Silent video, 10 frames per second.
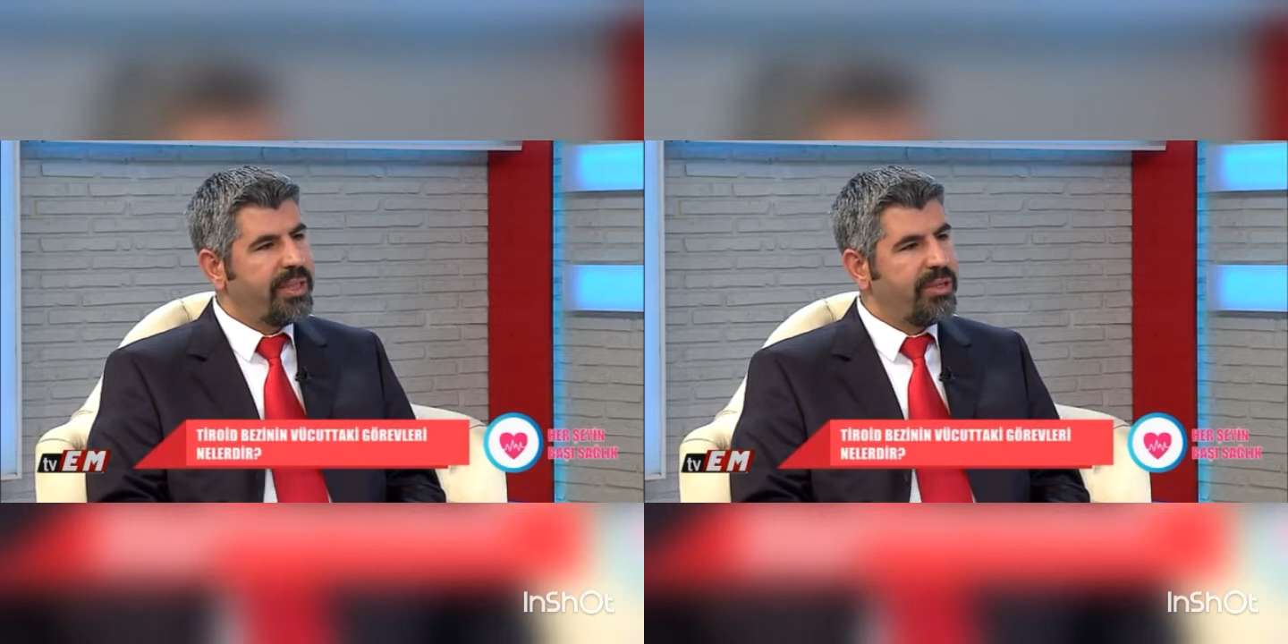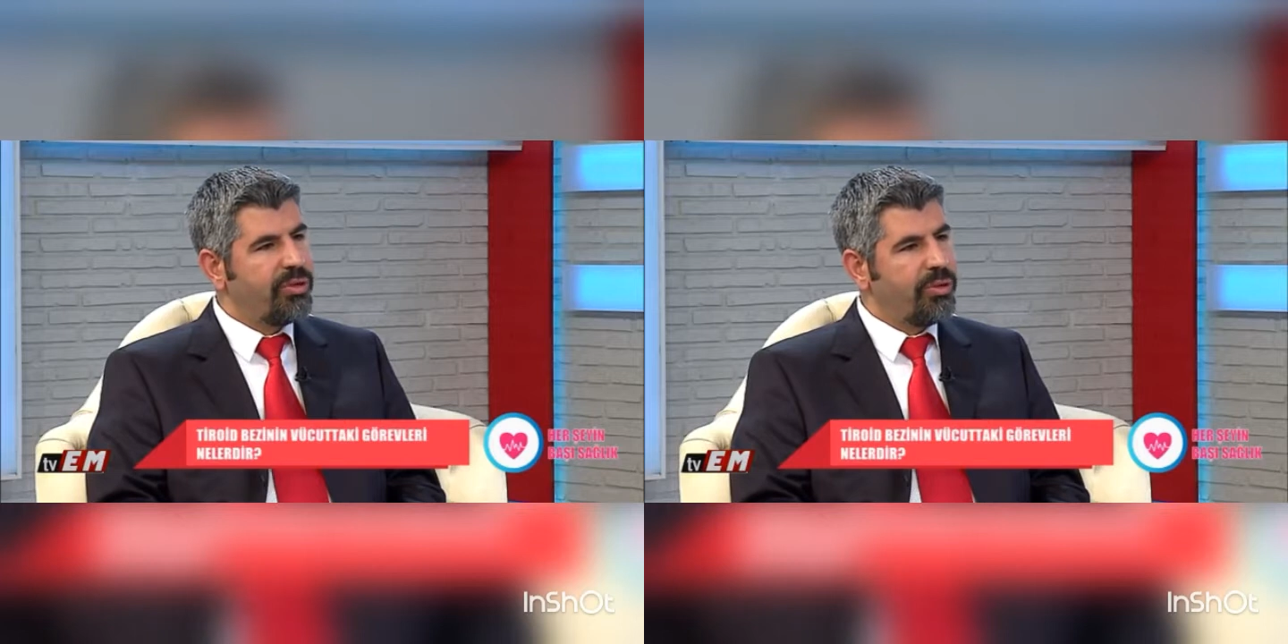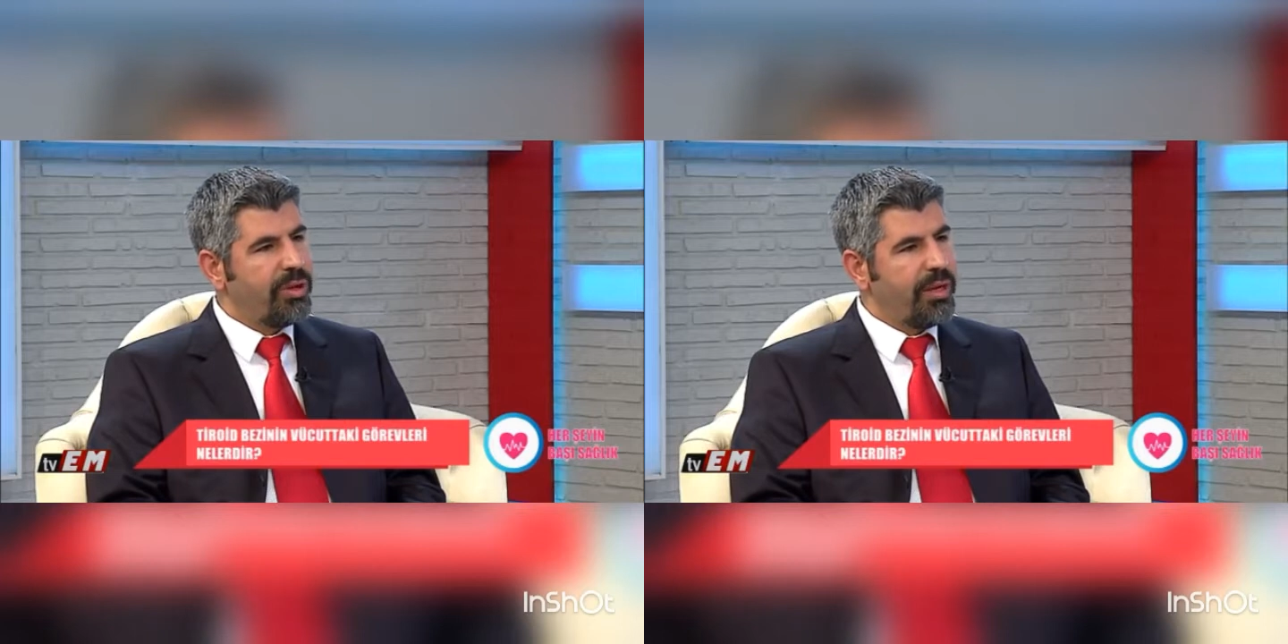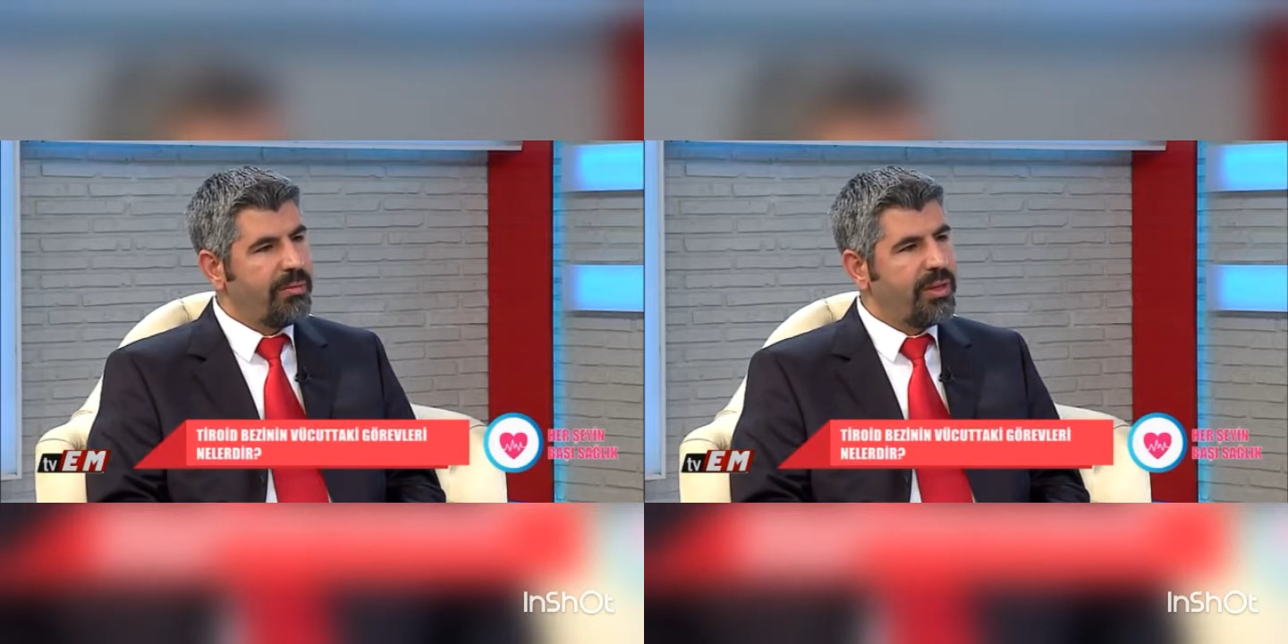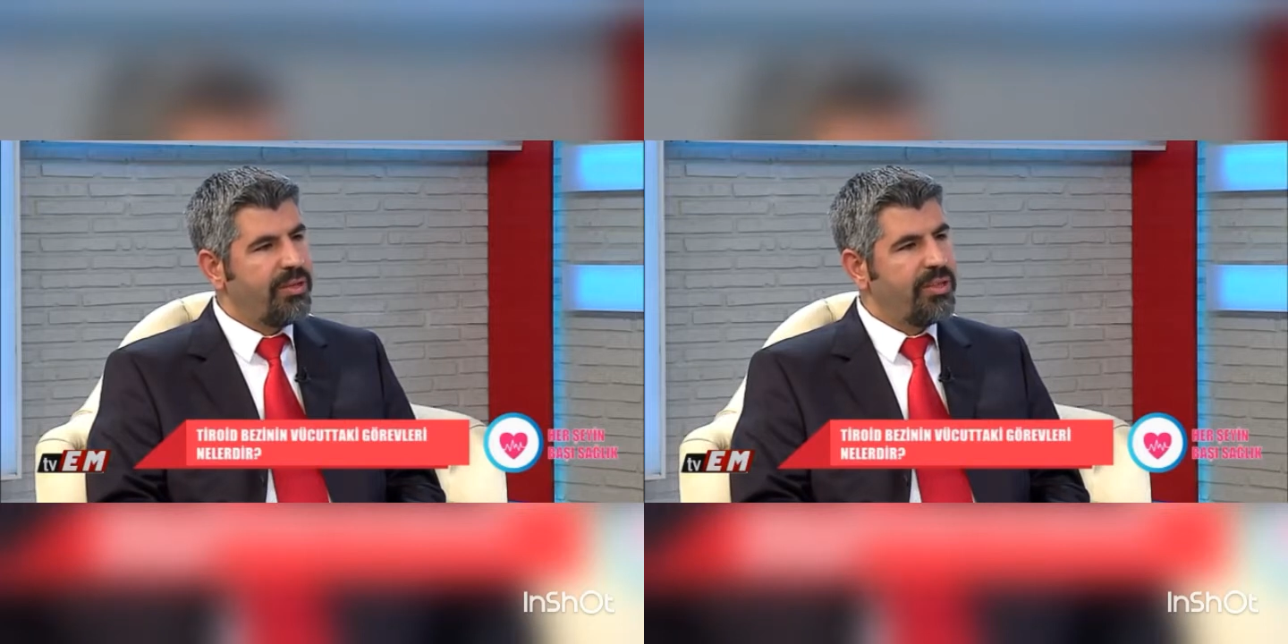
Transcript: için önemli.